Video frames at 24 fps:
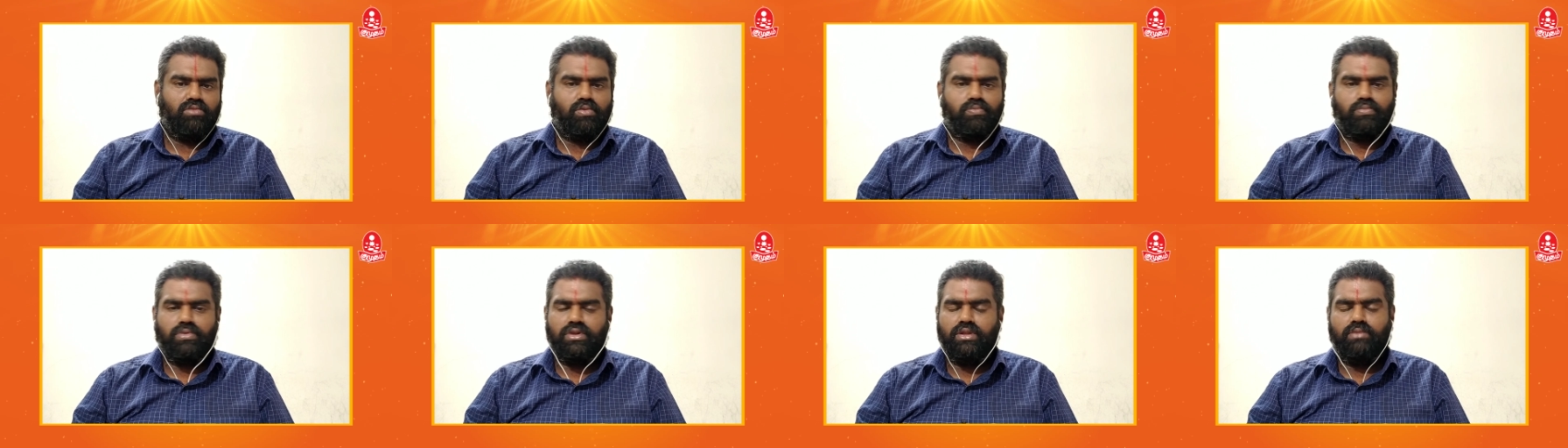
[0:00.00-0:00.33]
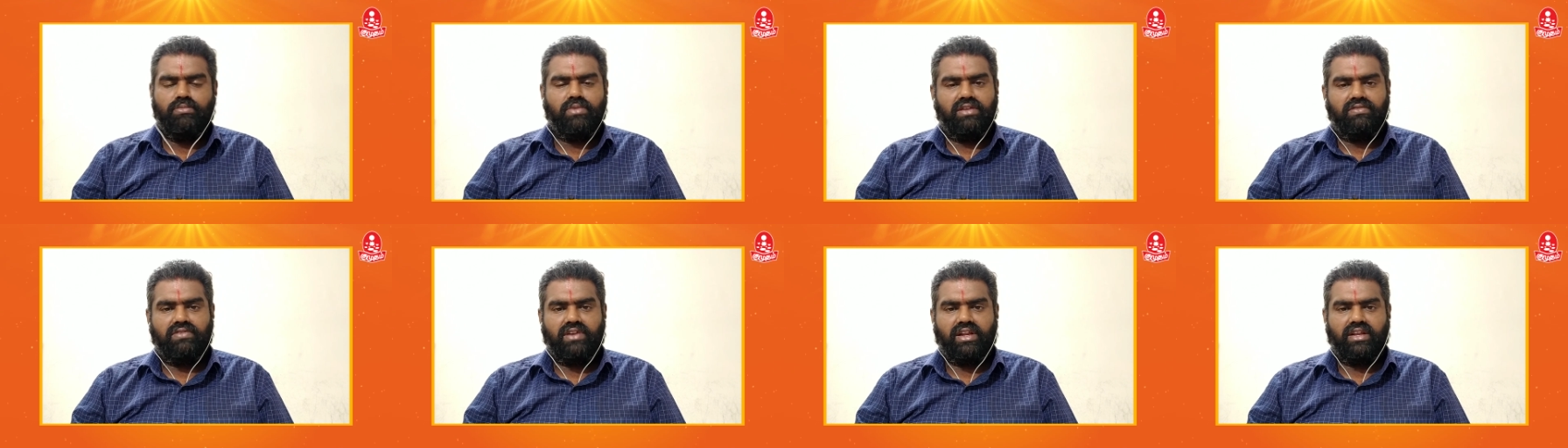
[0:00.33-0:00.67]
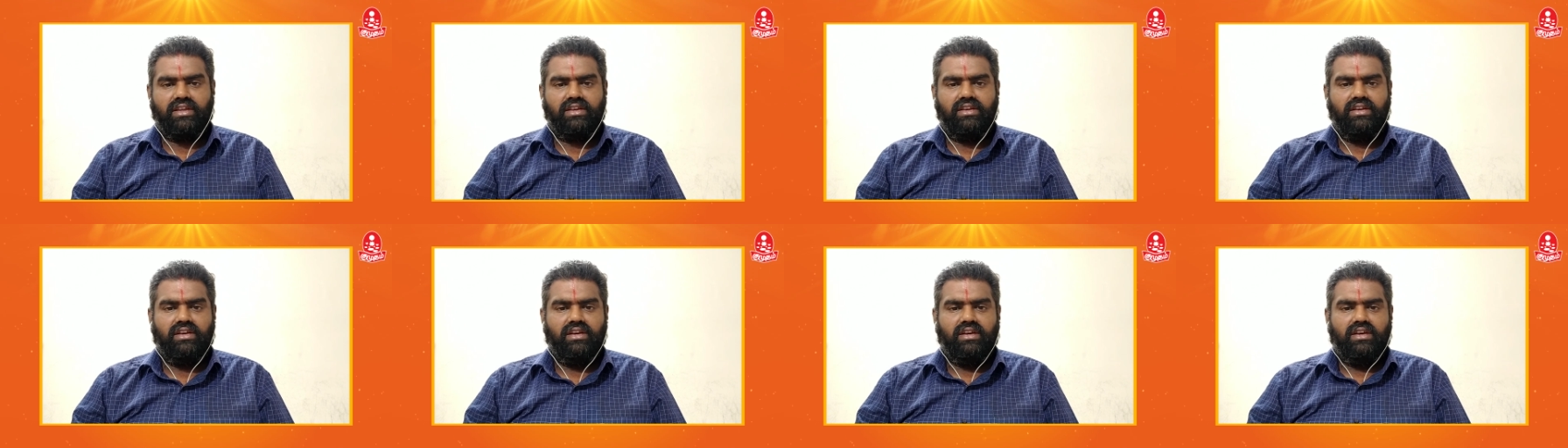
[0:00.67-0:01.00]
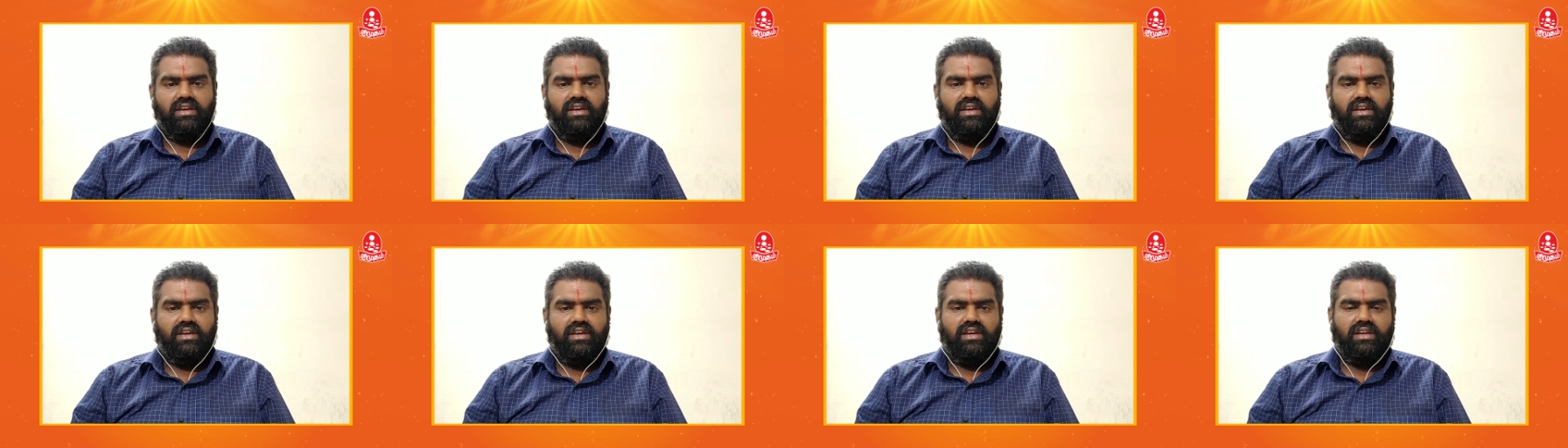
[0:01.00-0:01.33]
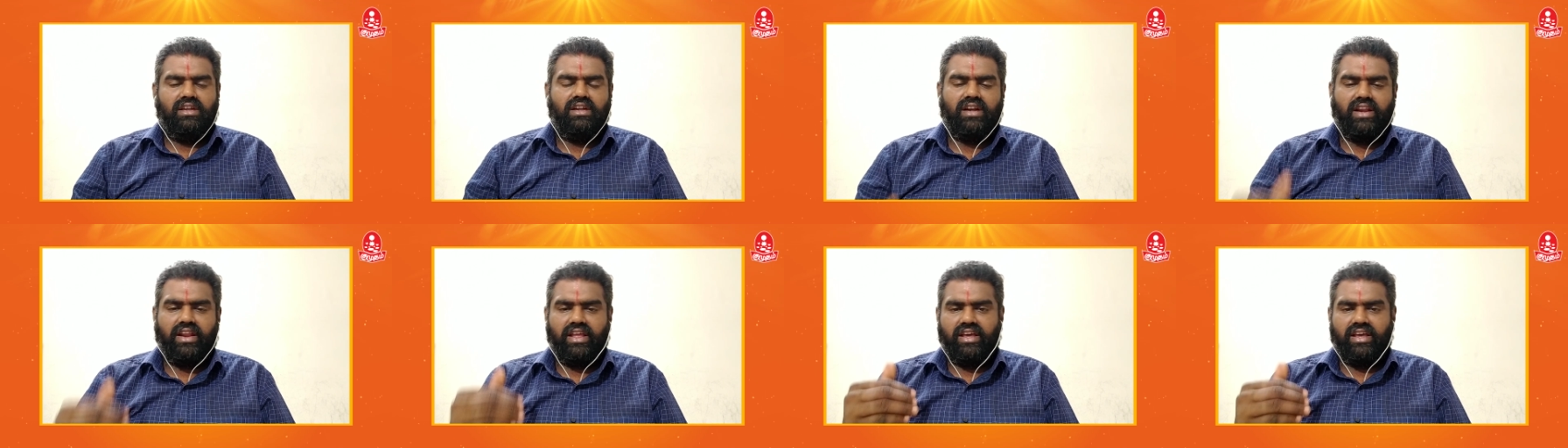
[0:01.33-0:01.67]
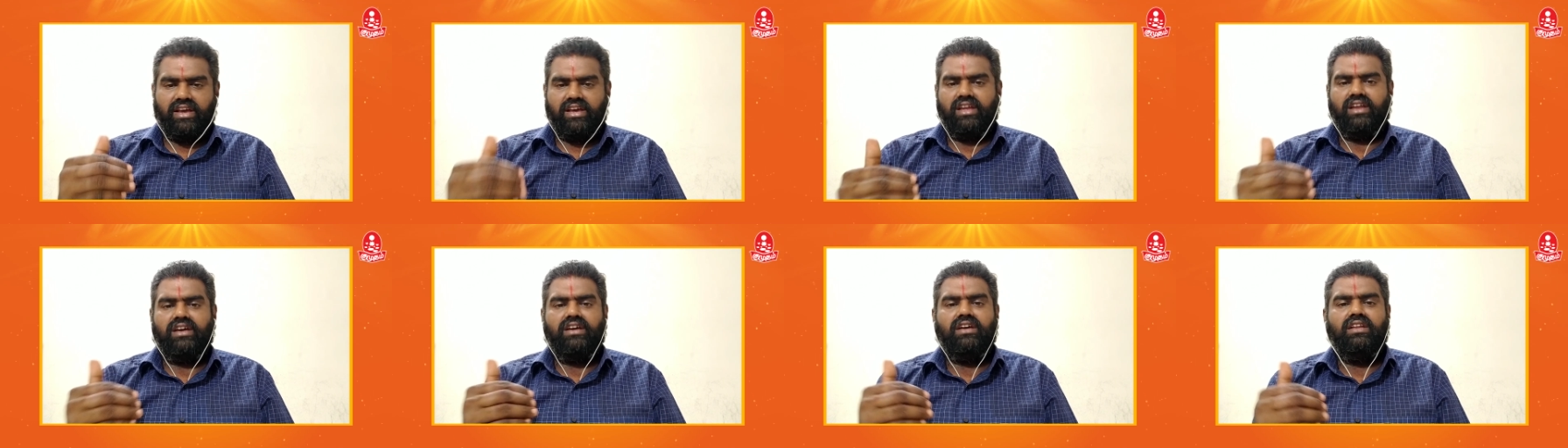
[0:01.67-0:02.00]
முப்பது மணி வரை இன்றைய
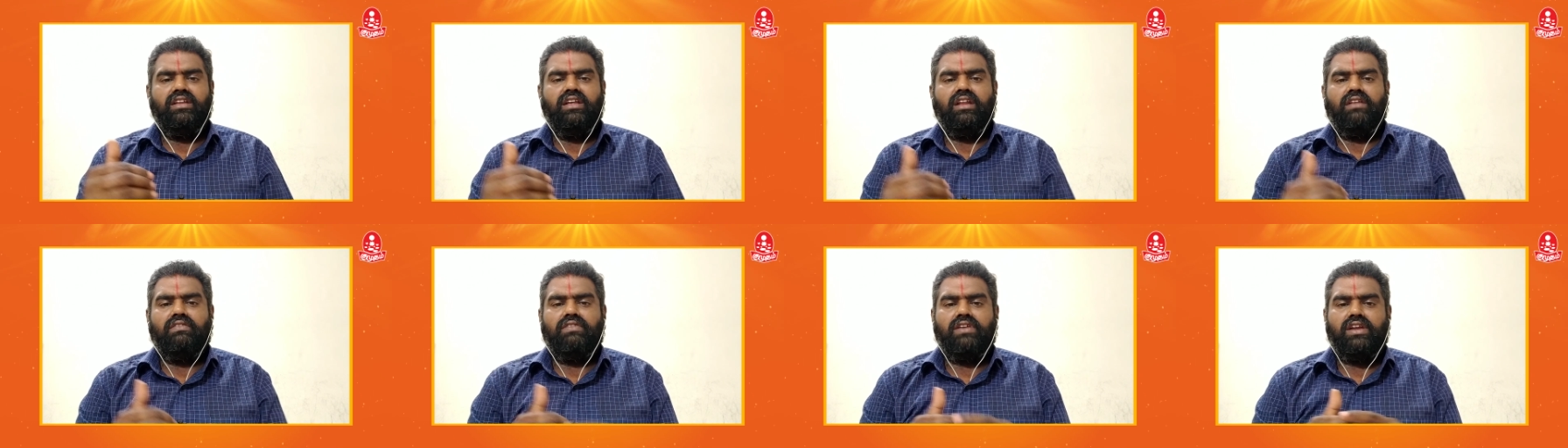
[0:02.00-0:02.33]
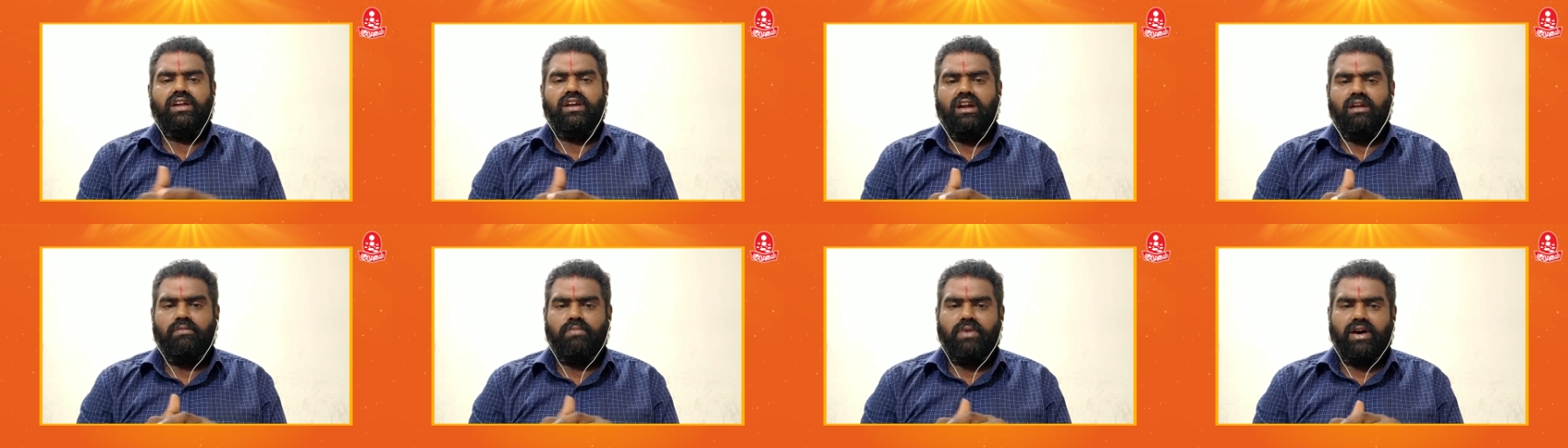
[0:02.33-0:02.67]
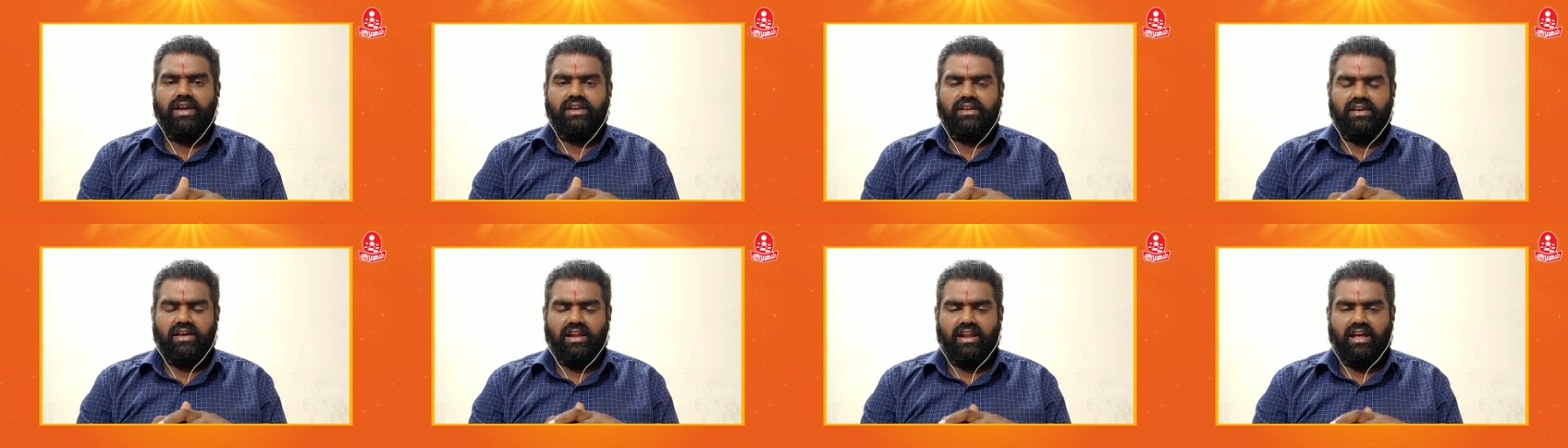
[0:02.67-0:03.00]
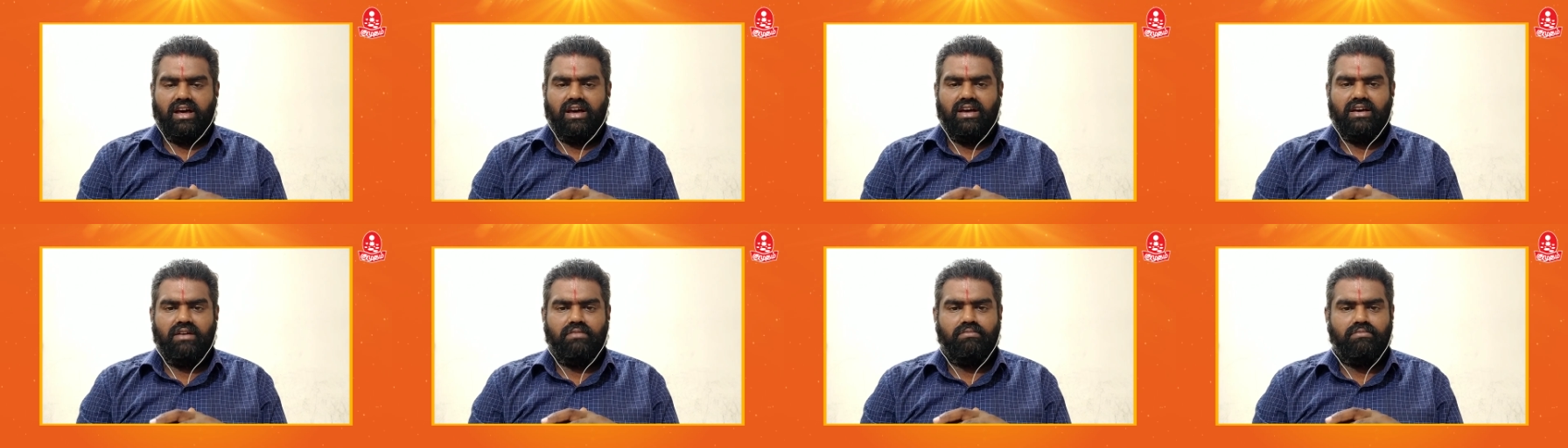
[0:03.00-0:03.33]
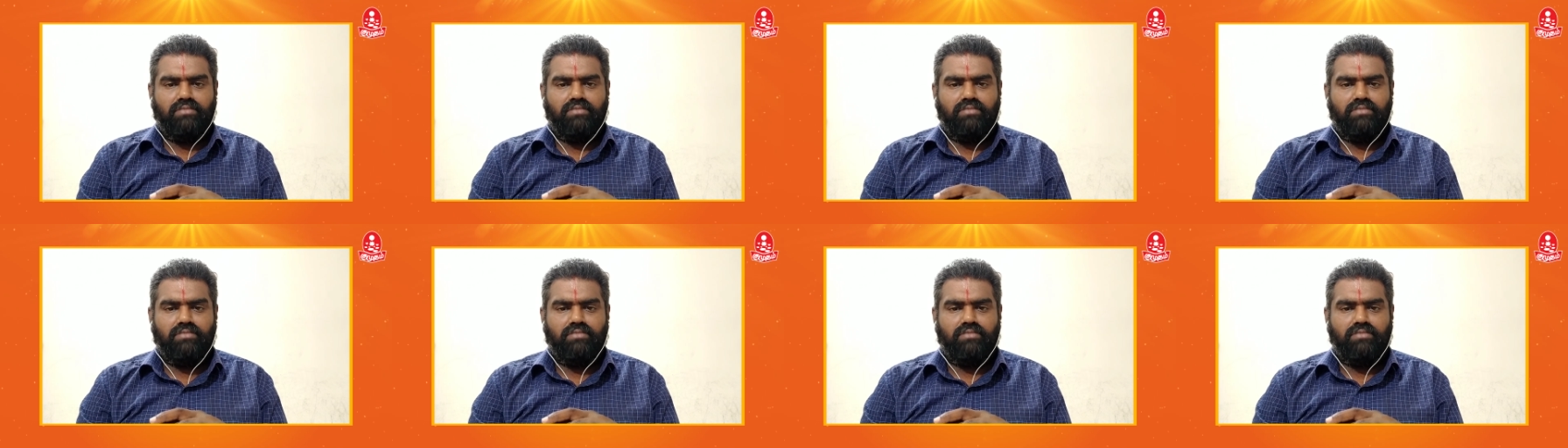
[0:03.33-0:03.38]
கிரக நிலவரங்களை பார்க்கலாம்